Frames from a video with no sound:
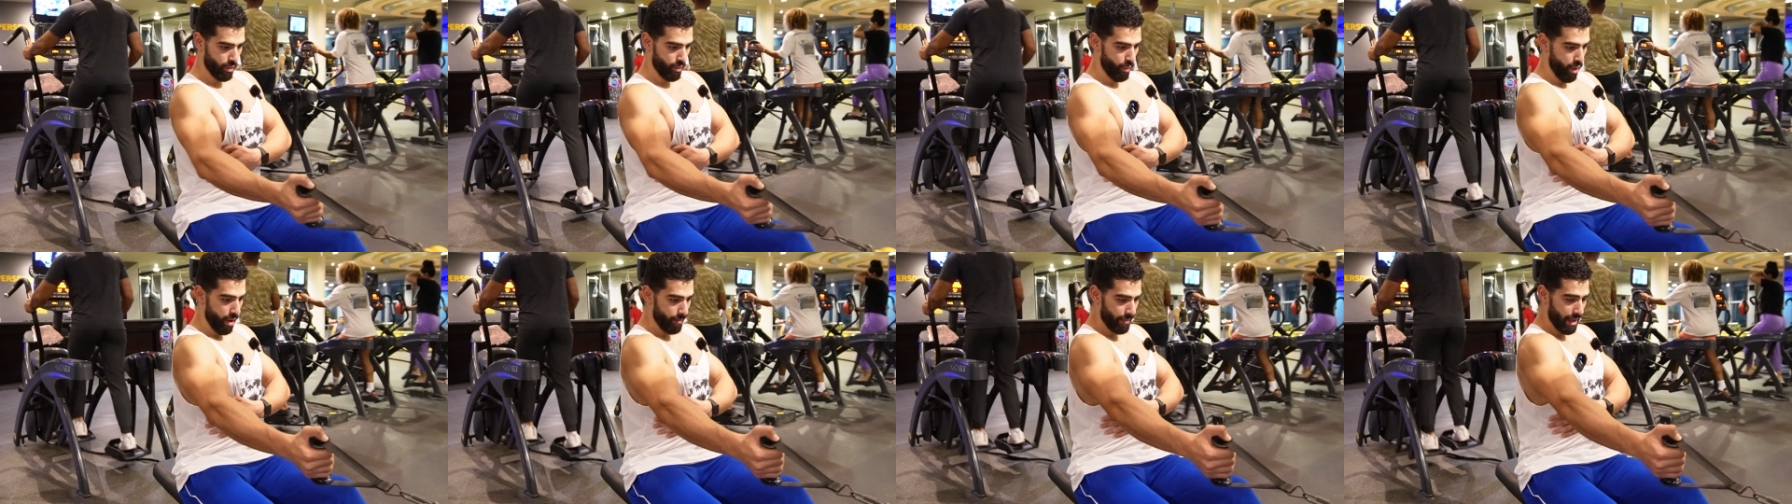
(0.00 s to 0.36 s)

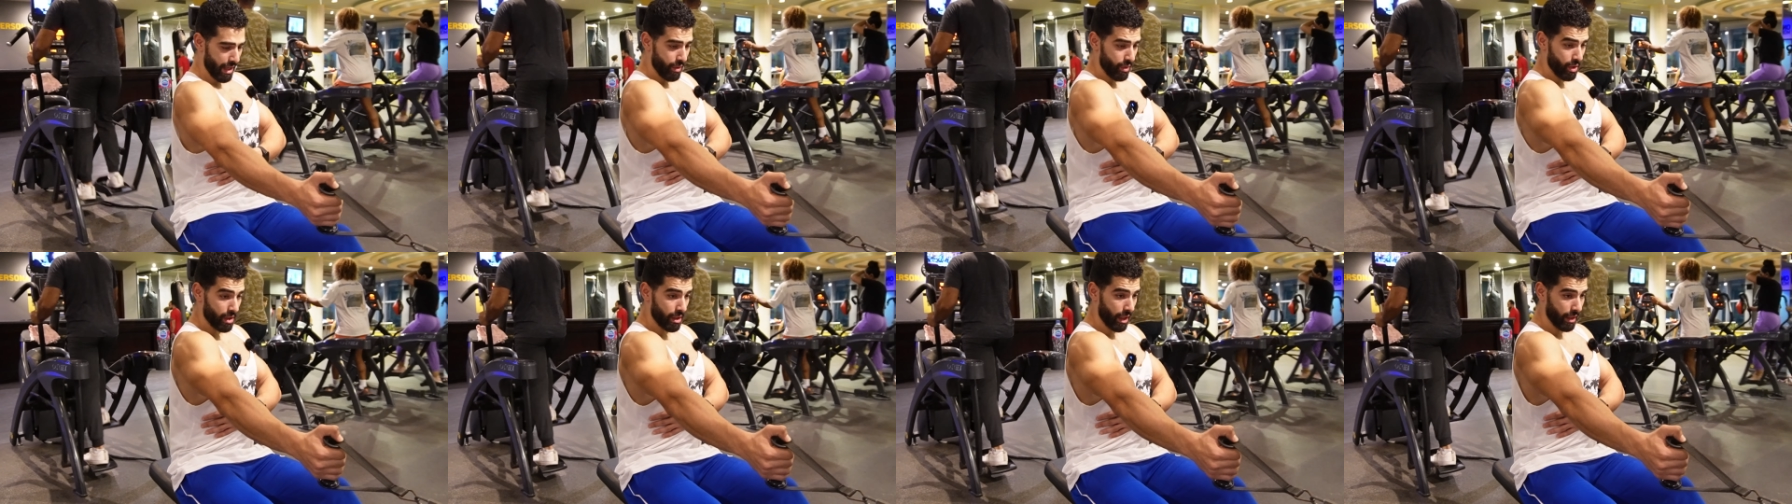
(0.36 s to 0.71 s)
مهم
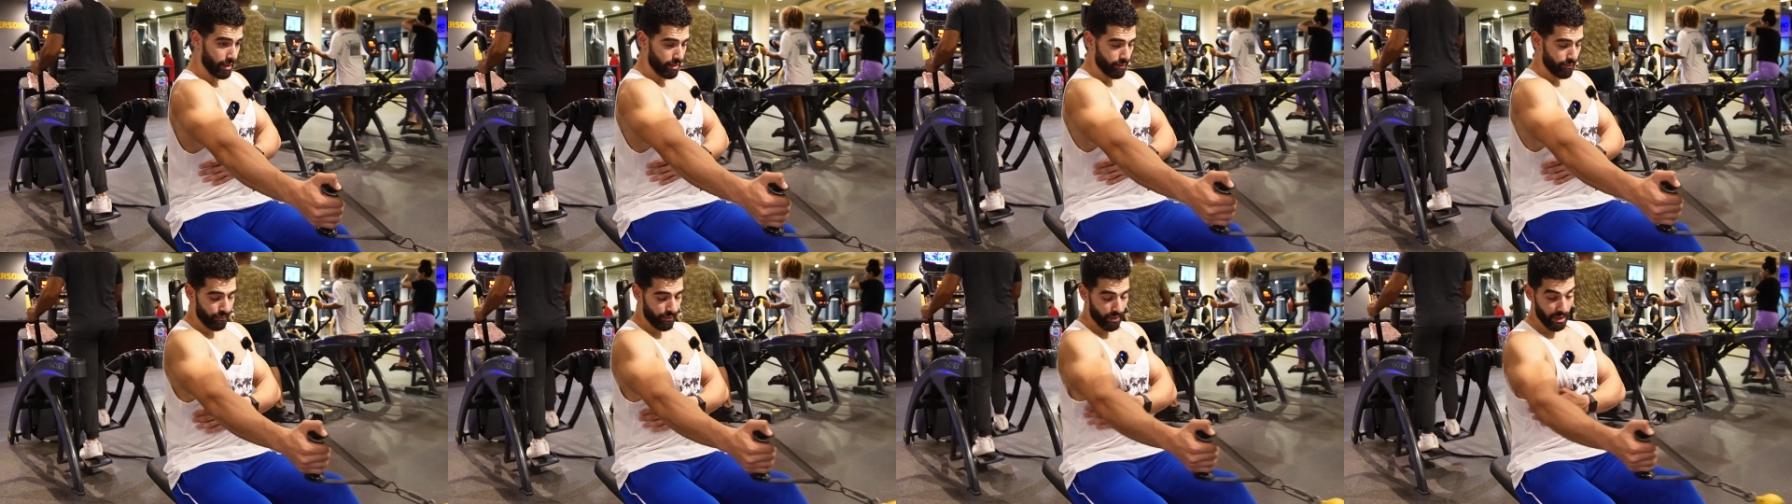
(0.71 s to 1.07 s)
قوي انك
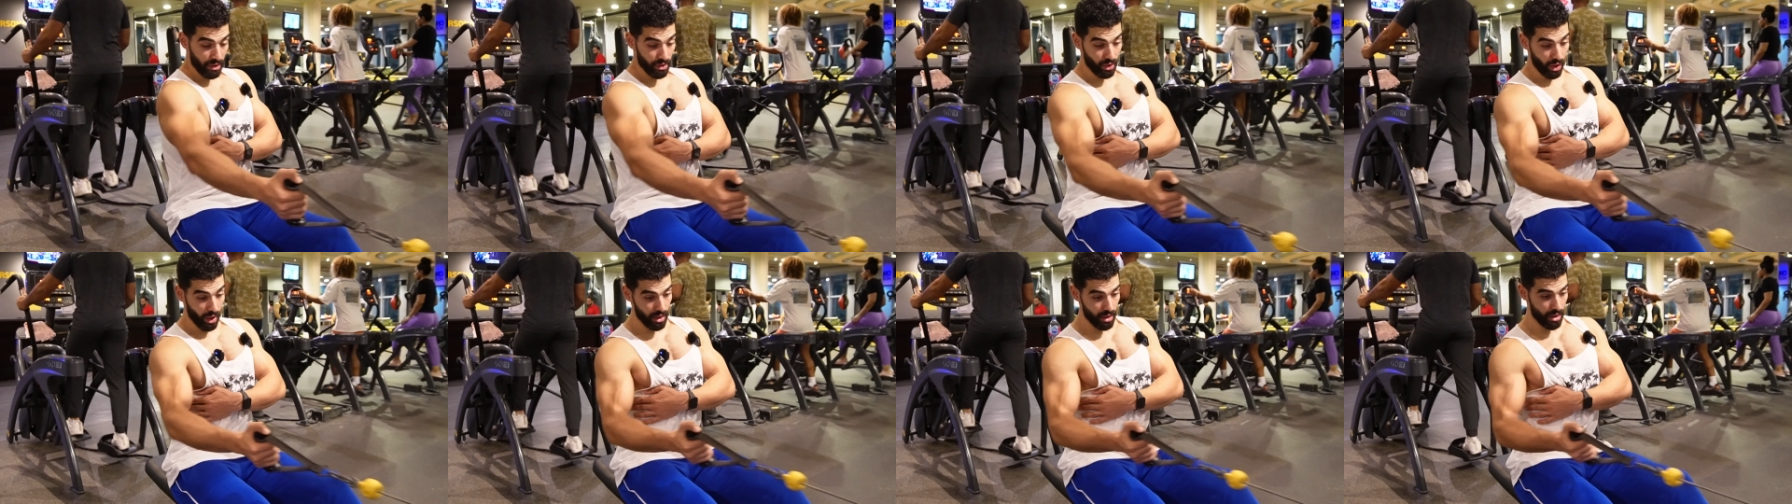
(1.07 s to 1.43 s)
تفرد
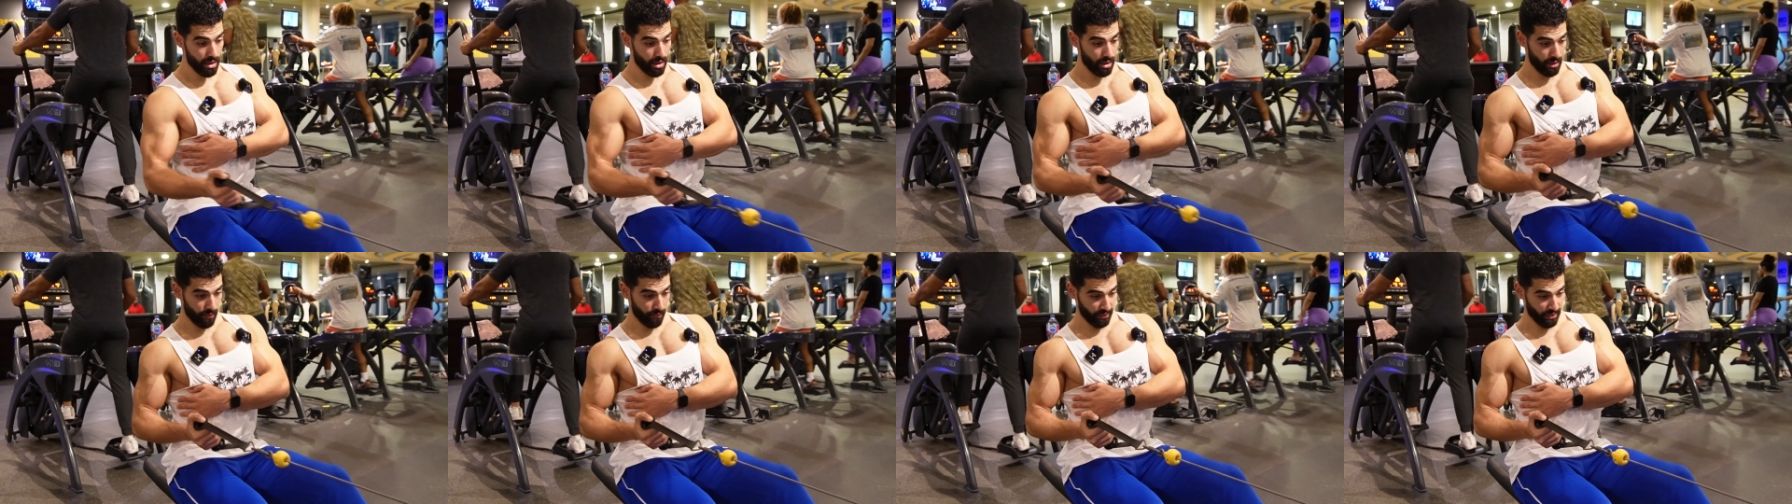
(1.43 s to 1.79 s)

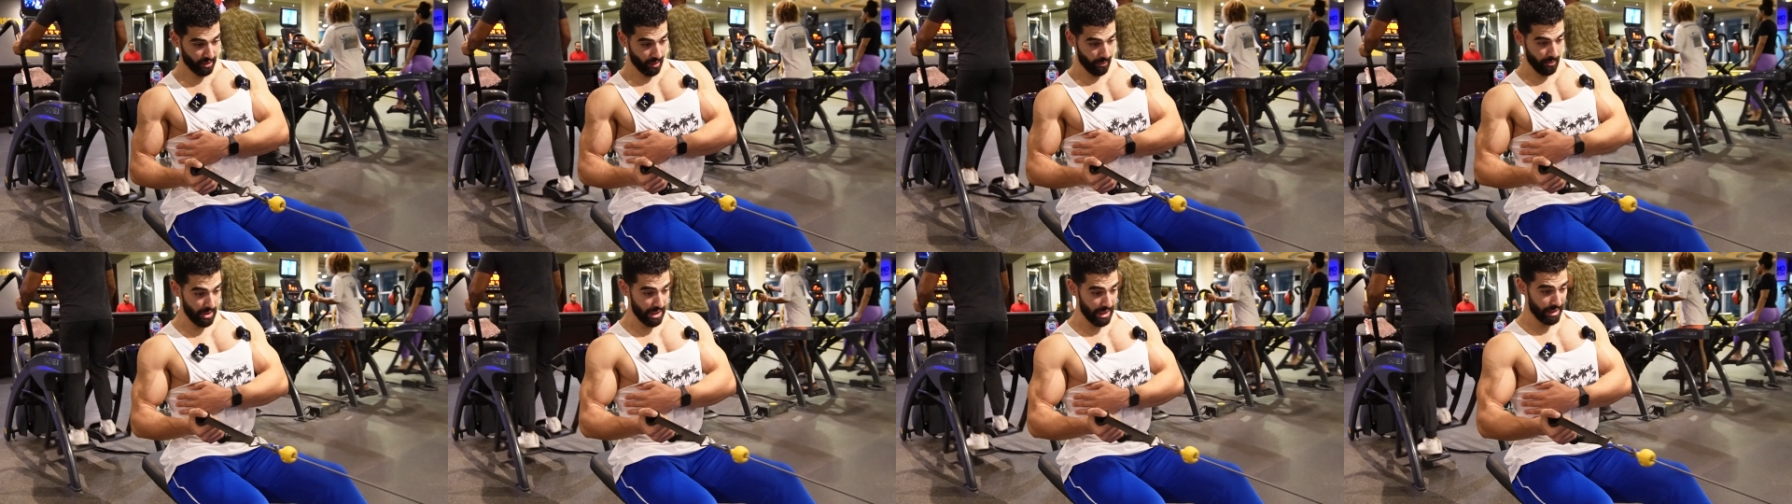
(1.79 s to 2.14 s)
ظهرك في
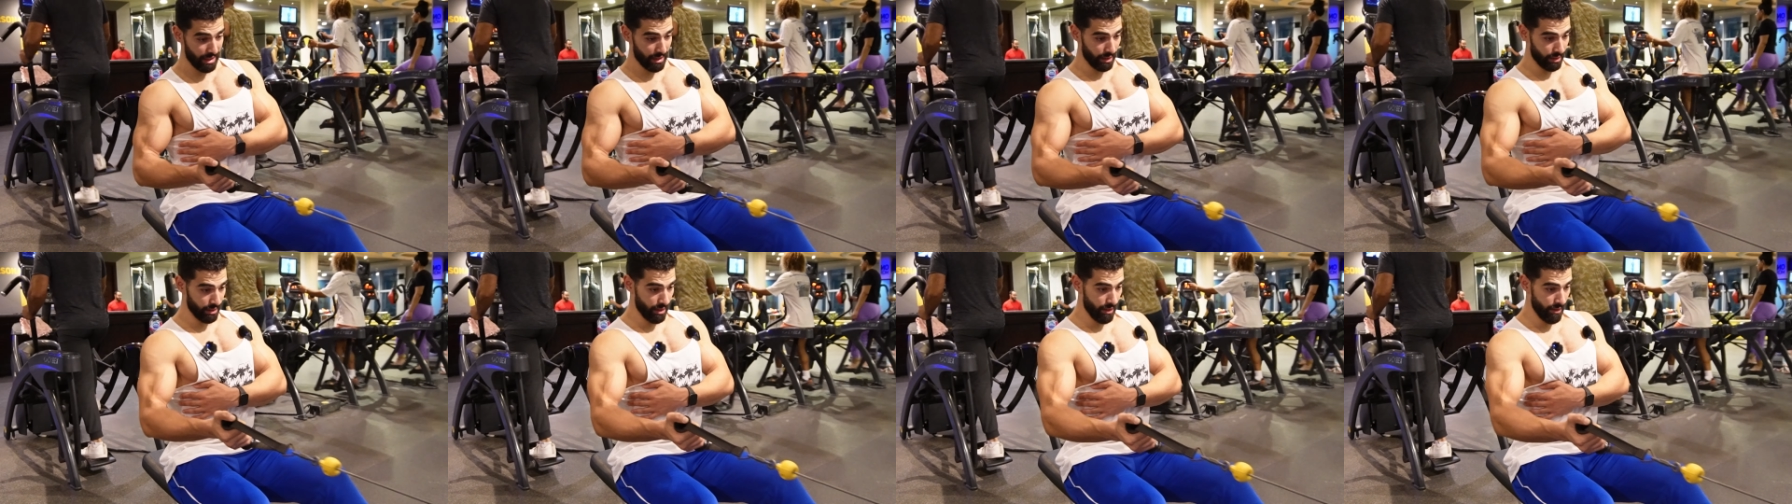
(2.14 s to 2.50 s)
التمرين ده